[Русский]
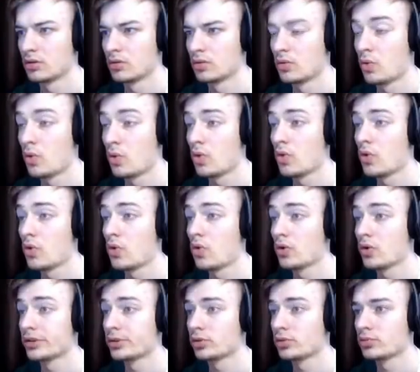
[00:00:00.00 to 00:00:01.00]

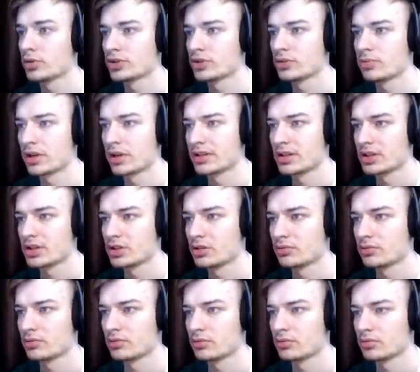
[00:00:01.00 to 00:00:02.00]
О, тут можно брать
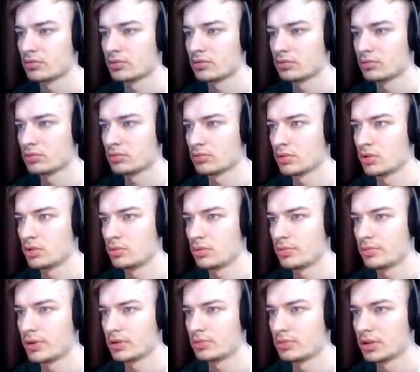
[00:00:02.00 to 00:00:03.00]
даже любой
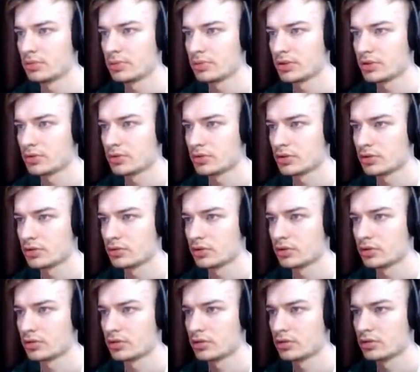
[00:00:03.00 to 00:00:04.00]
предмет, по сути,
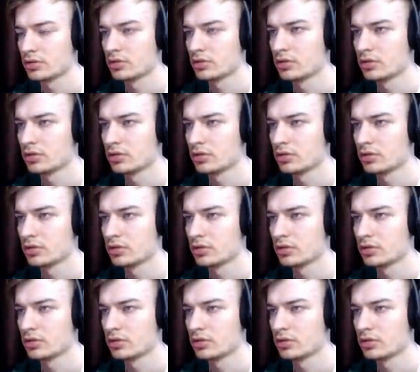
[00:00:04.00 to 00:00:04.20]
ну-ка.